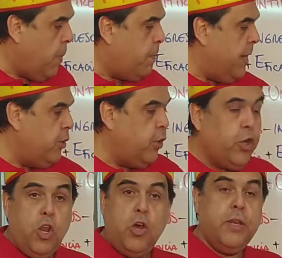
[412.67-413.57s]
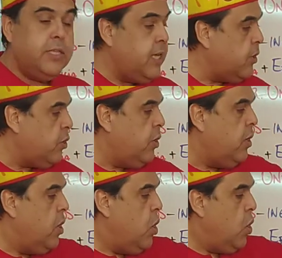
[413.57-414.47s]
comprendo el dolor,
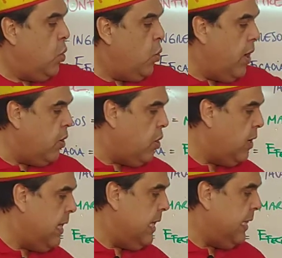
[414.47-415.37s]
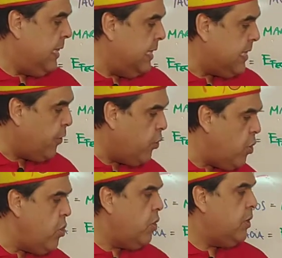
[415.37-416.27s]
¿cierto? Luego
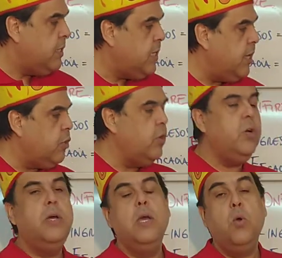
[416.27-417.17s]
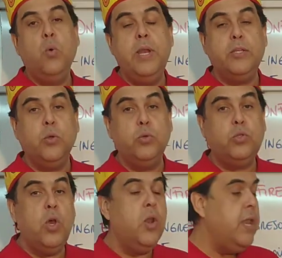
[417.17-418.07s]
desarrollo, ¿cierto? una
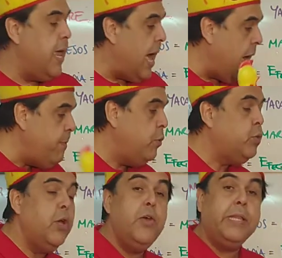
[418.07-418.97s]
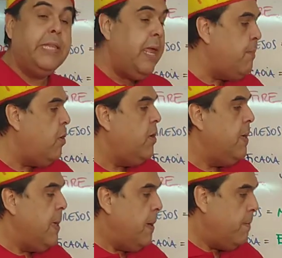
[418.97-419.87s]
solución a mi usuario extremo,
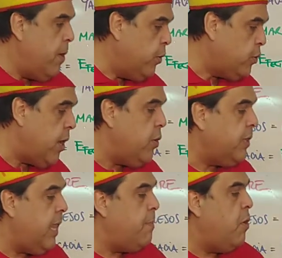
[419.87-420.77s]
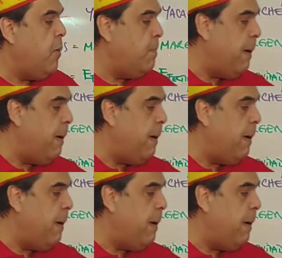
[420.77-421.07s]
mi usuario extremo